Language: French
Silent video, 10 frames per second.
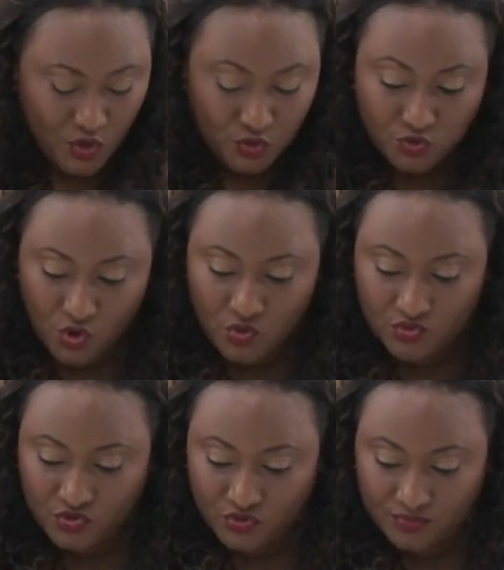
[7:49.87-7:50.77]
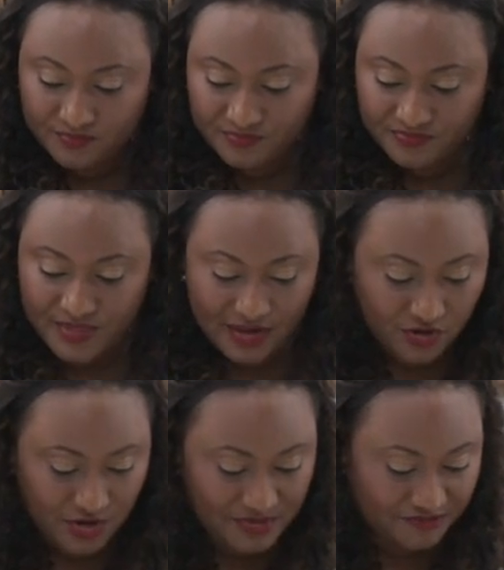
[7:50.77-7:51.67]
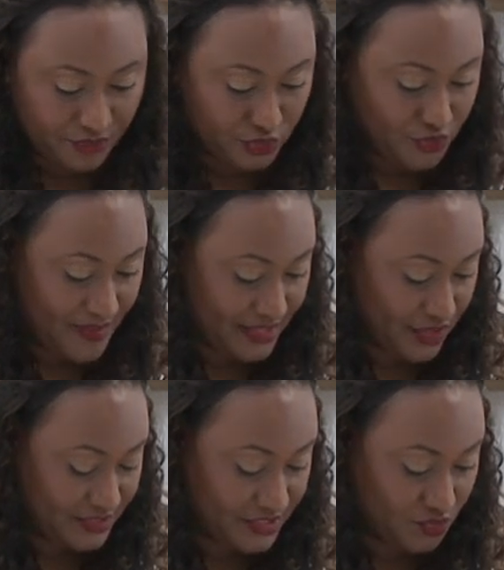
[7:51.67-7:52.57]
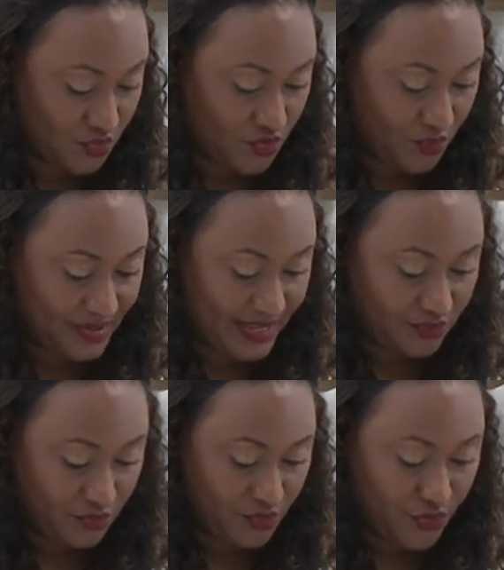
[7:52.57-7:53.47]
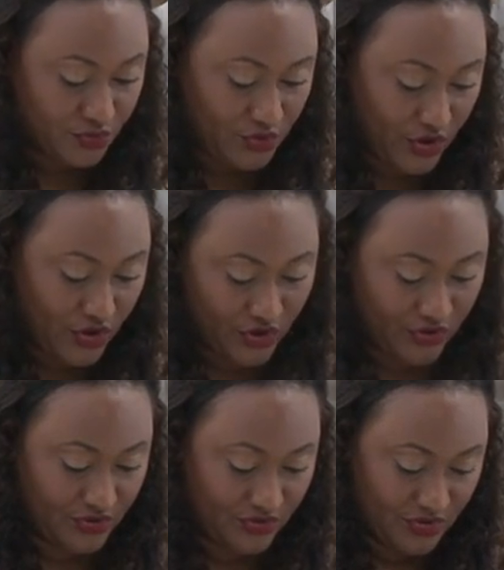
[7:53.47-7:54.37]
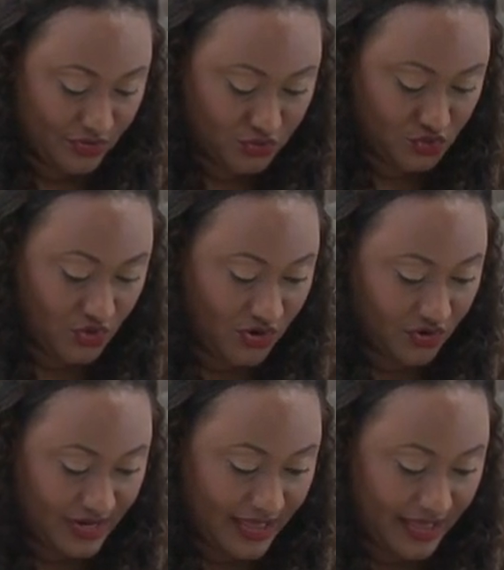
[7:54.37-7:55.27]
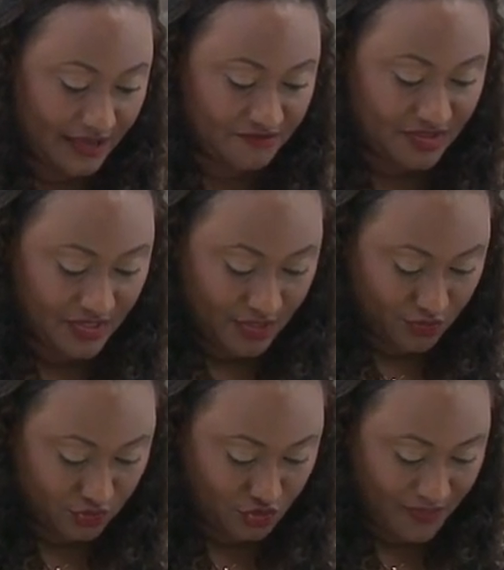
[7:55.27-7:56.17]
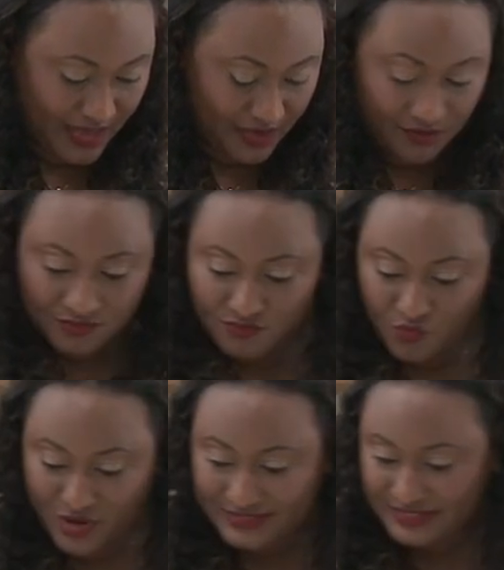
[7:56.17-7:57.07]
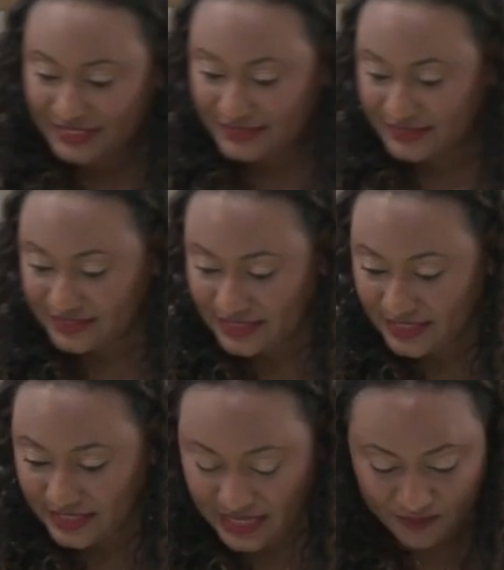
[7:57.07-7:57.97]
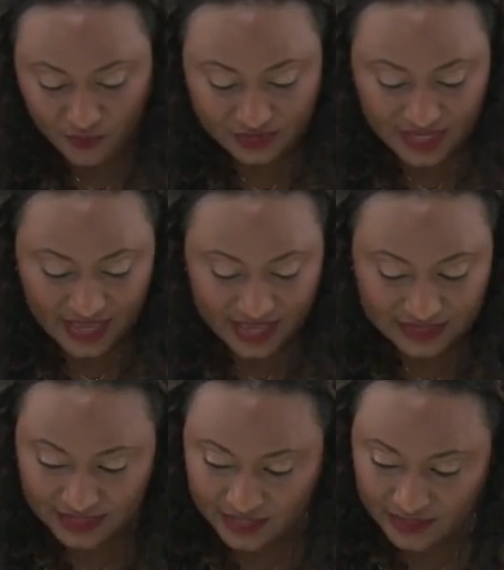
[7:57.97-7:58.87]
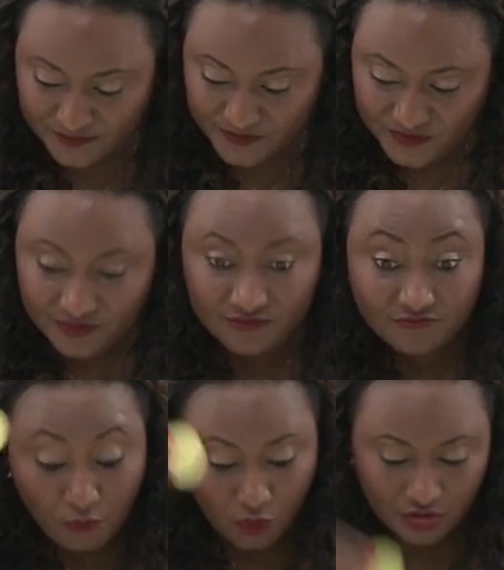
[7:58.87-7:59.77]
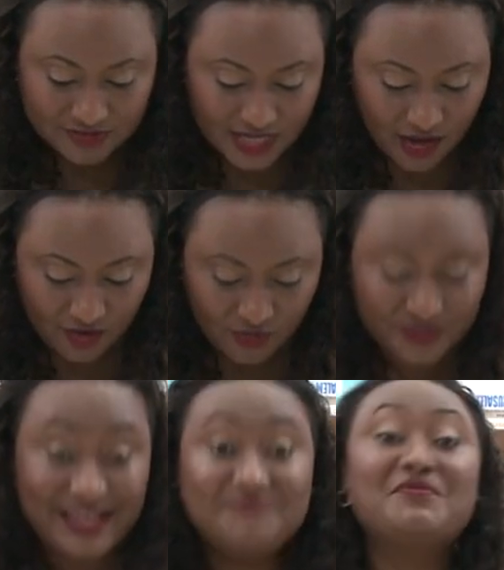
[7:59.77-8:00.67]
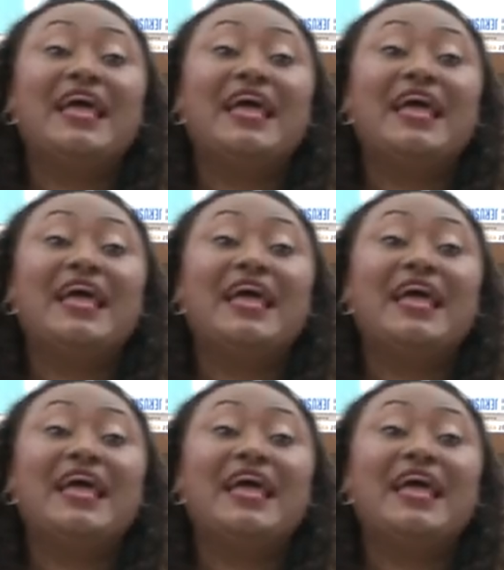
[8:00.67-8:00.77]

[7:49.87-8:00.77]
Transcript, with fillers: Donc, alors, comme il faut que je mette un citron au complet, donc le cœur, je l'enlève. Donc, je mets une moitié ici et peut-être euh, comme ça en rondelle.